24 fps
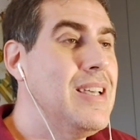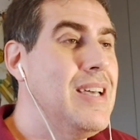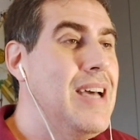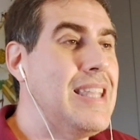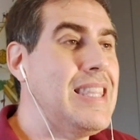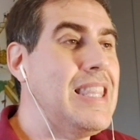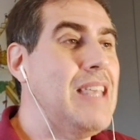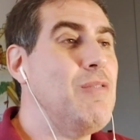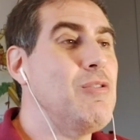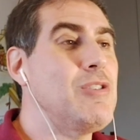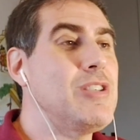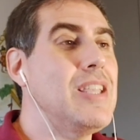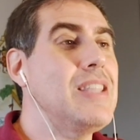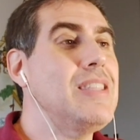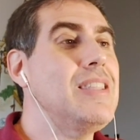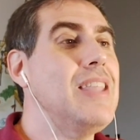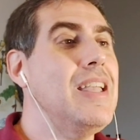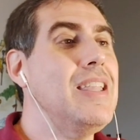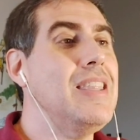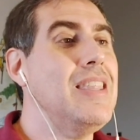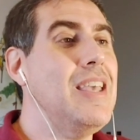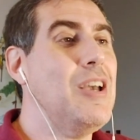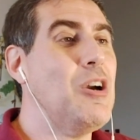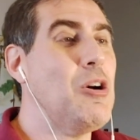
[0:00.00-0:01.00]
Até você
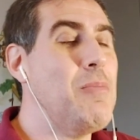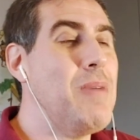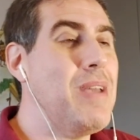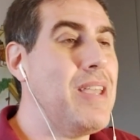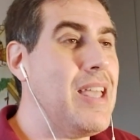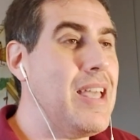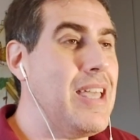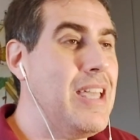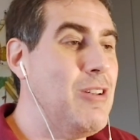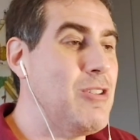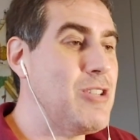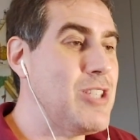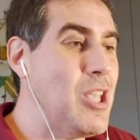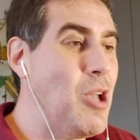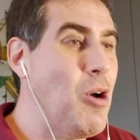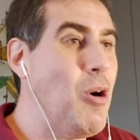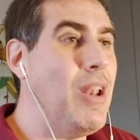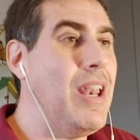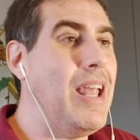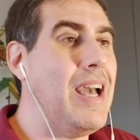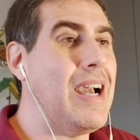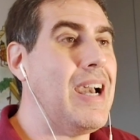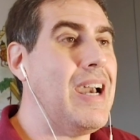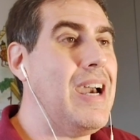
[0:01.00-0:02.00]
entender como é que é aquilo, você
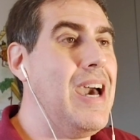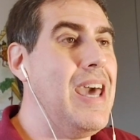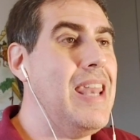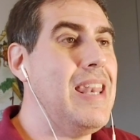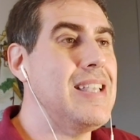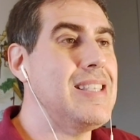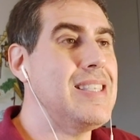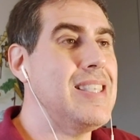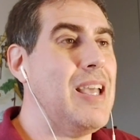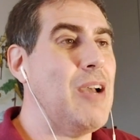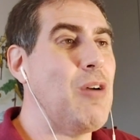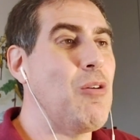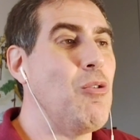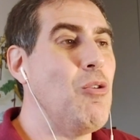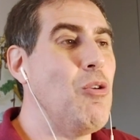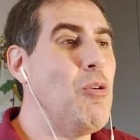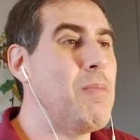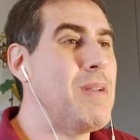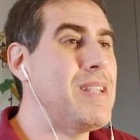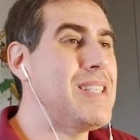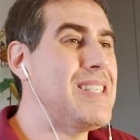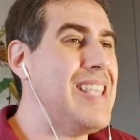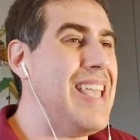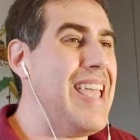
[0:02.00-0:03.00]
olha a carne, você
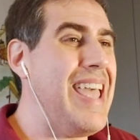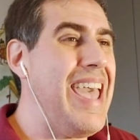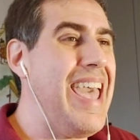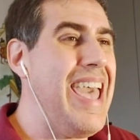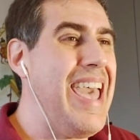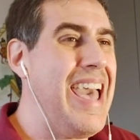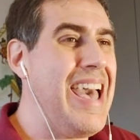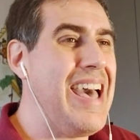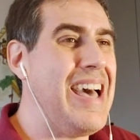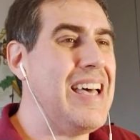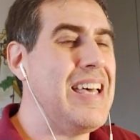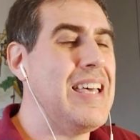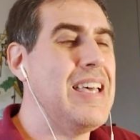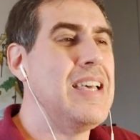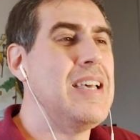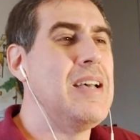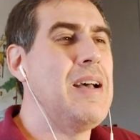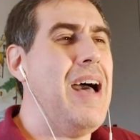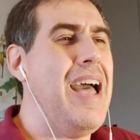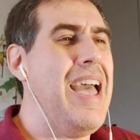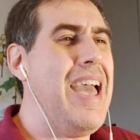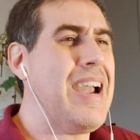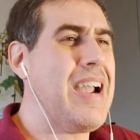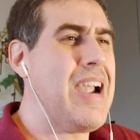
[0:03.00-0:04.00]
compra, você erra,
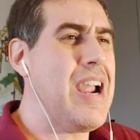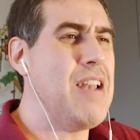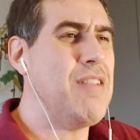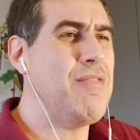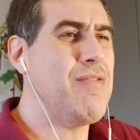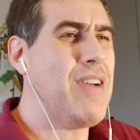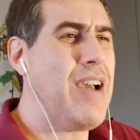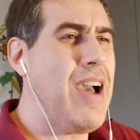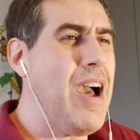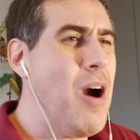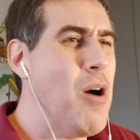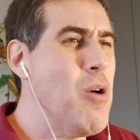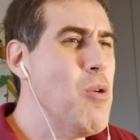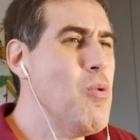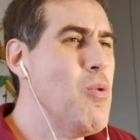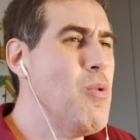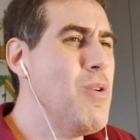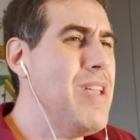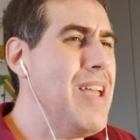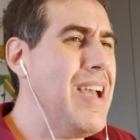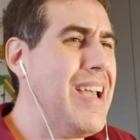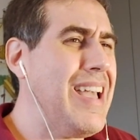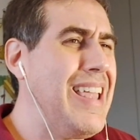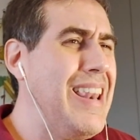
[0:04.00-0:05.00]
aí a carne fica
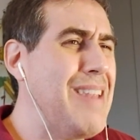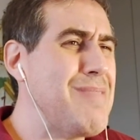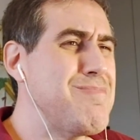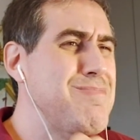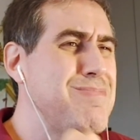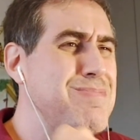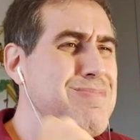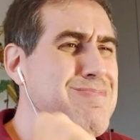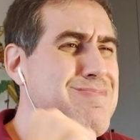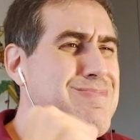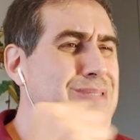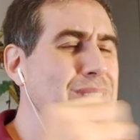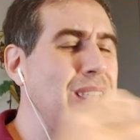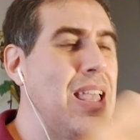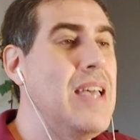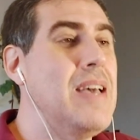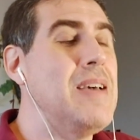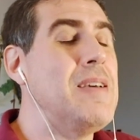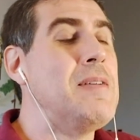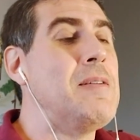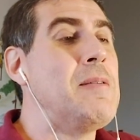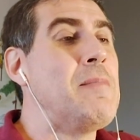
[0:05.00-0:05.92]
ruim, aquela. Né?